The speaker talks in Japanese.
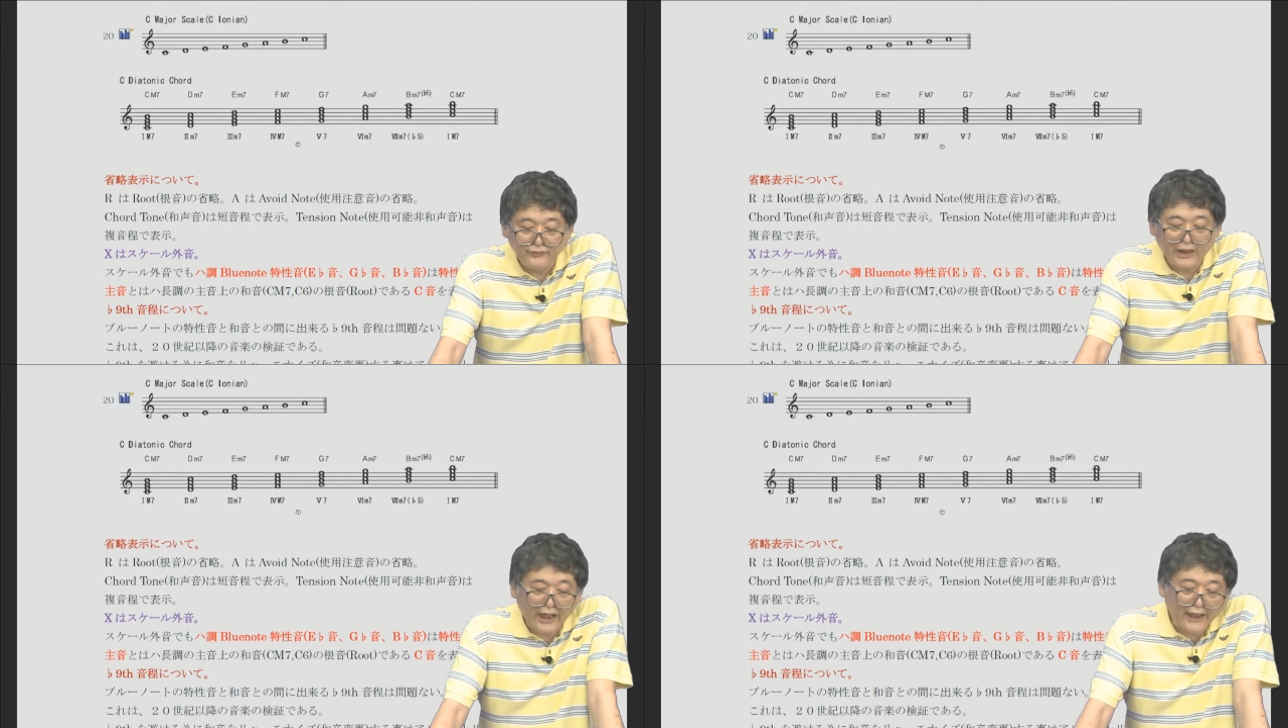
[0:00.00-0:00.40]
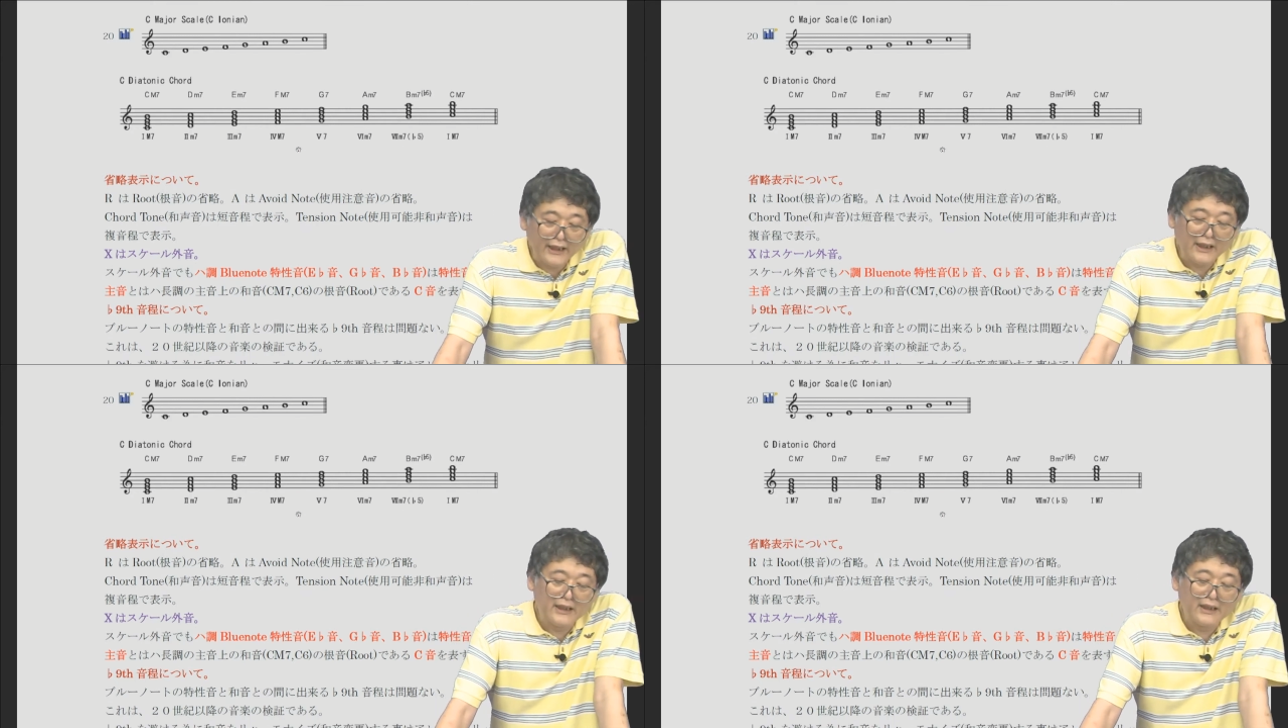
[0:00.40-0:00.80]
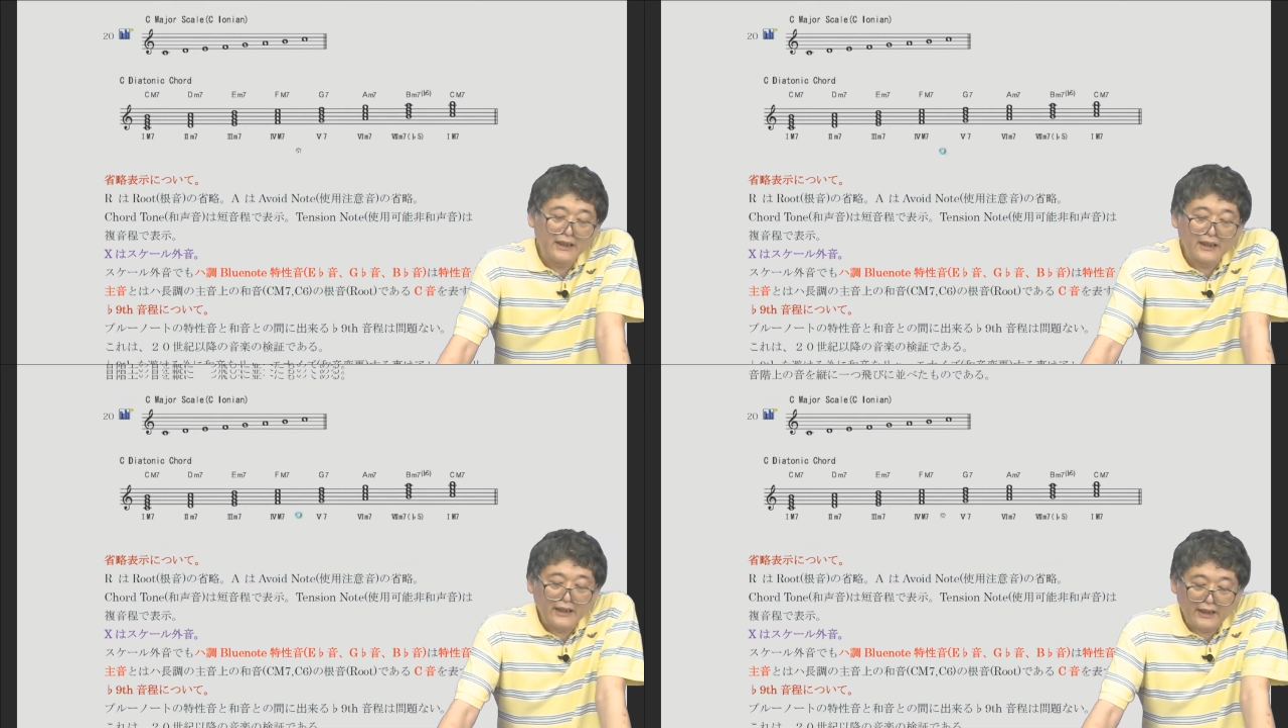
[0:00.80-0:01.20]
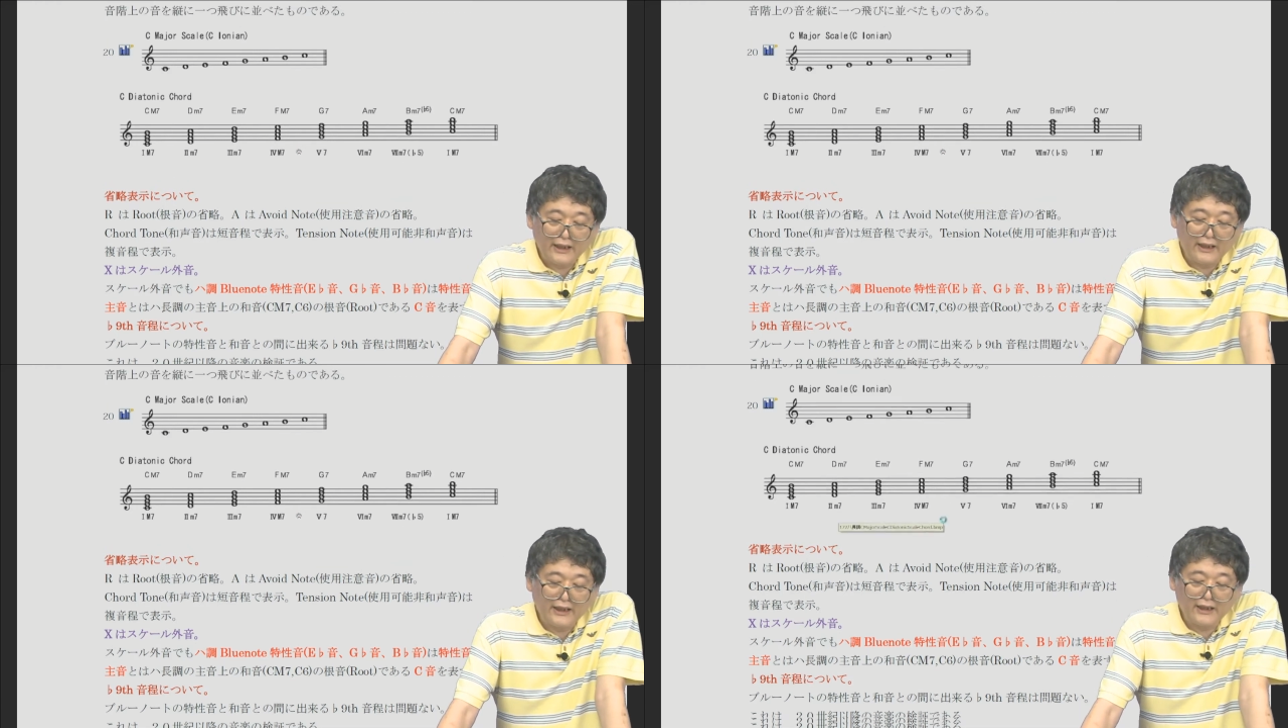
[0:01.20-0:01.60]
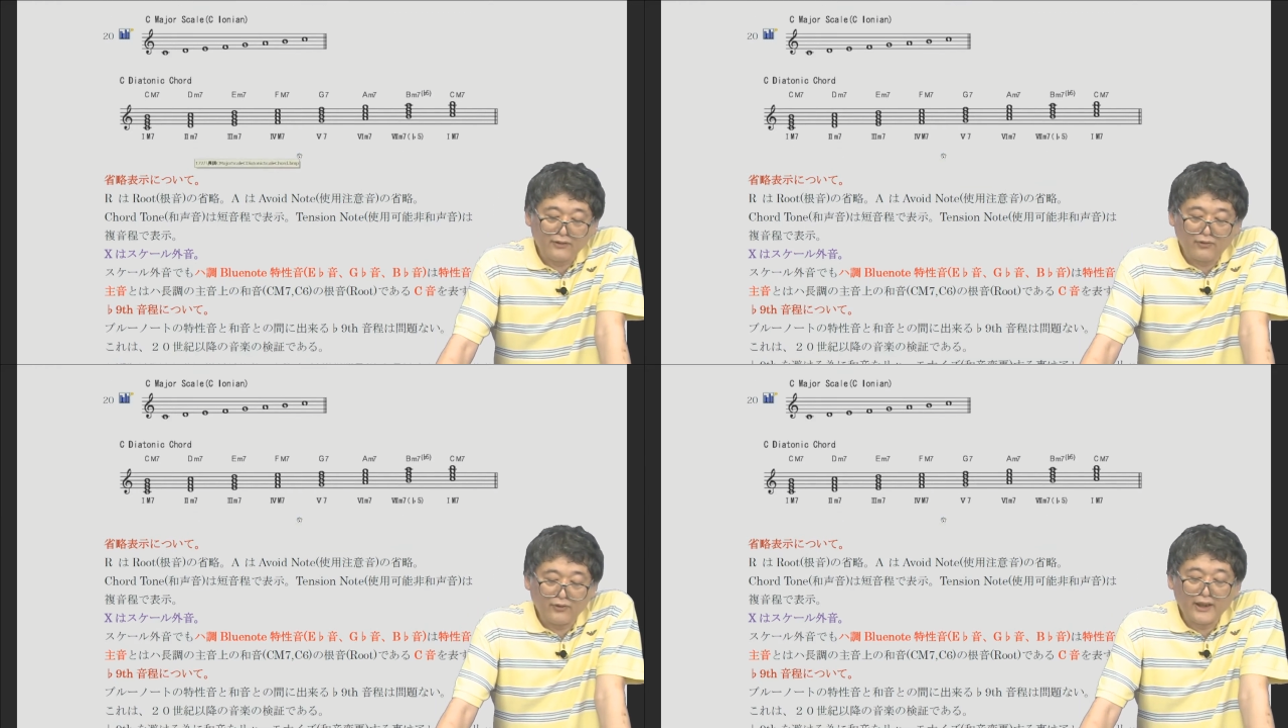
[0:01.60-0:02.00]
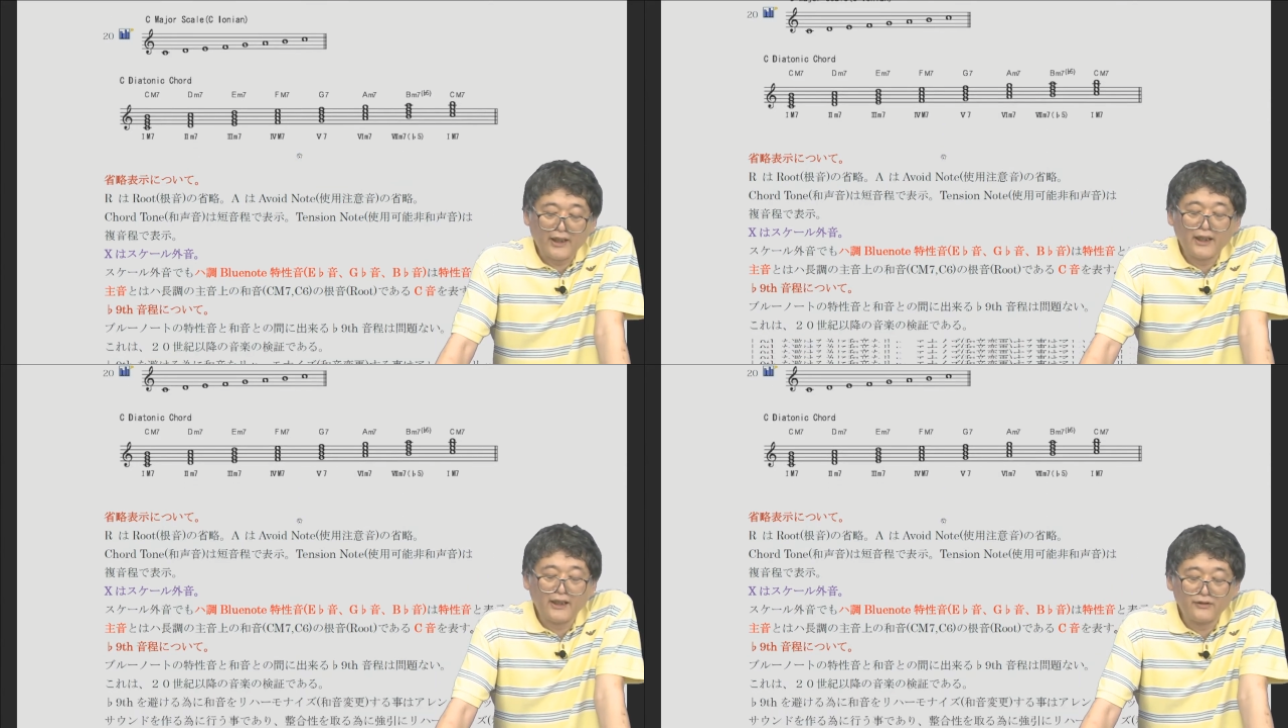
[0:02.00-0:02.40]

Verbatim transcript: はい。えー、これ